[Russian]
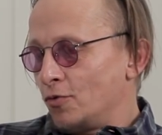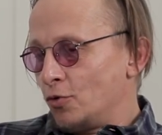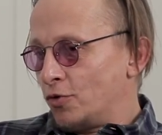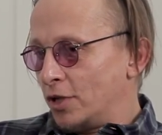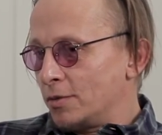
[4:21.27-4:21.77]

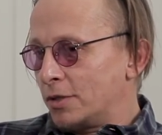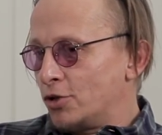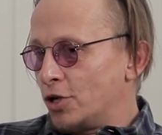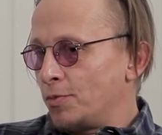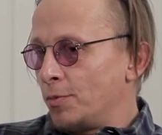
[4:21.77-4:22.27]
Вот, в данном
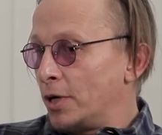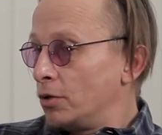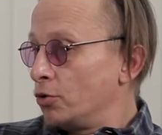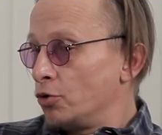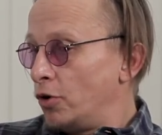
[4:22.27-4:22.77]
случае это
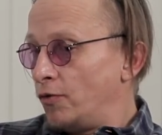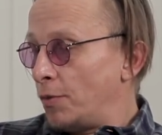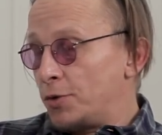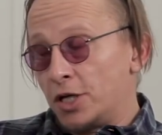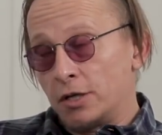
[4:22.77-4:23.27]
помогло, но ну, а
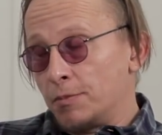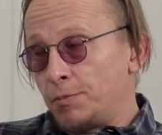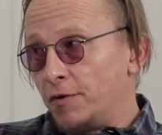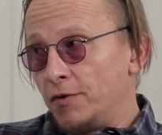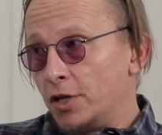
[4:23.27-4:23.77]
вообще это
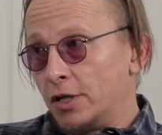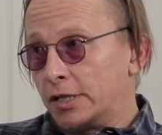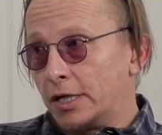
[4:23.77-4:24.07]
поверье и,